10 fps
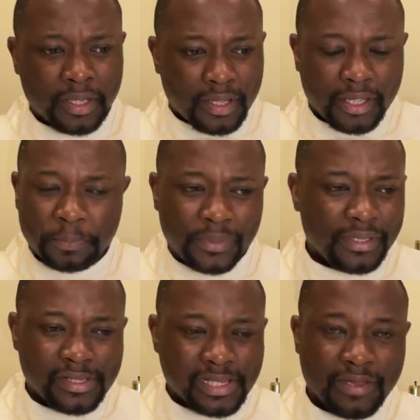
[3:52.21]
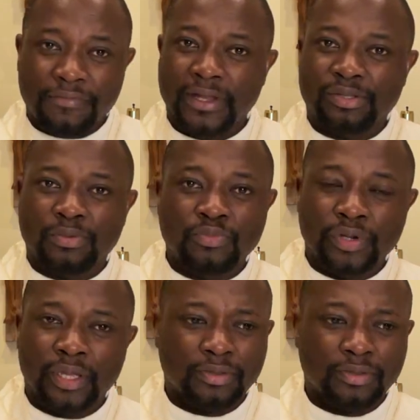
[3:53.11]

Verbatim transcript: Et puis des affaires de mourir.